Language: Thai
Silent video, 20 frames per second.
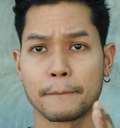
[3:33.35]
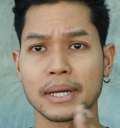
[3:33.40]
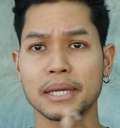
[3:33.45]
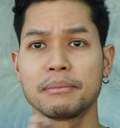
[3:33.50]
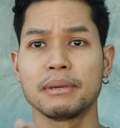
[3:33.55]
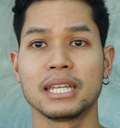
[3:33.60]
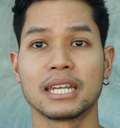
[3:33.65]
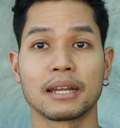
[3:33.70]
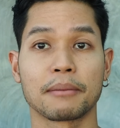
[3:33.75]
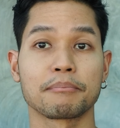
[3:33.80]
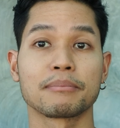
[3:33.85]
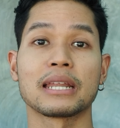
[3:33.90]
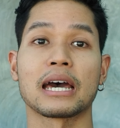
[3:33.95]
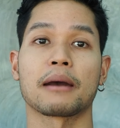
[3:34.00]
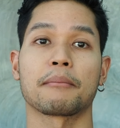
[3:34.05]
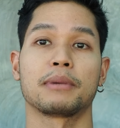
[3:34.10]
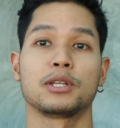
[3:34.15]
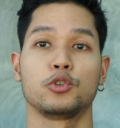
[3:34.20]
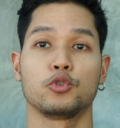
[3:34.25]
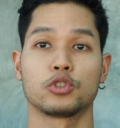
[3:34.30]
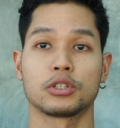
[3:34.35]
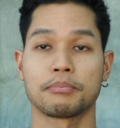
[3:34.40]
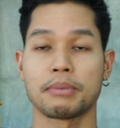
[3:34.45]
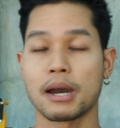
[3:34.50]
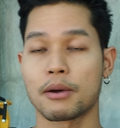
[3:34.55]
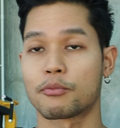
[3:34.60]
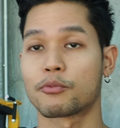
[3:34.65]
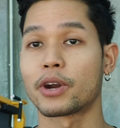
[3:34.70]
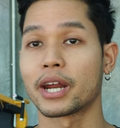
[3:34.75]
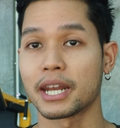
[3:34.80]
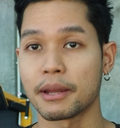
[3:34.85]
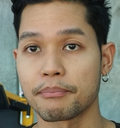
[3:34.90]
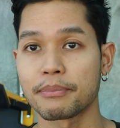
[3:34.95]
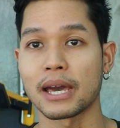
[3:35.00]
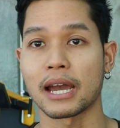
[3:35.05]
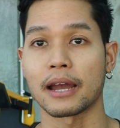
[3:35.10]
ไม่มีน้ำหนักมันอยู่สภาพไร้น้ำ